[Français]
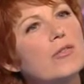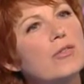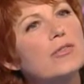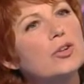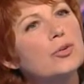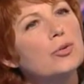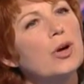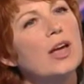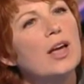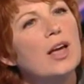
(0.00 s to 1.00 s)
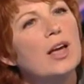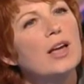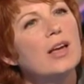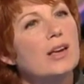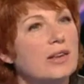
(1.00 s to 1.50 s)
enfants figurent et,
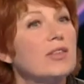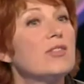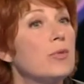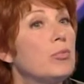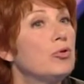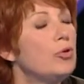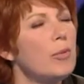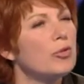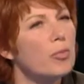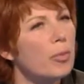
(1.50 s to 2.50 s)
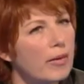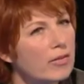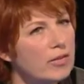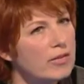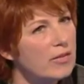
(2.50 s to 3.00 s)
et qu'ils aient une sépulture parce que pour
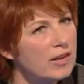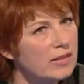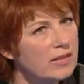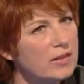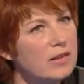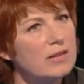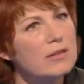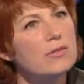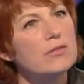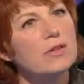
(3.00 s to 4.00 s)
personne, ils avaient existé, ces enfants.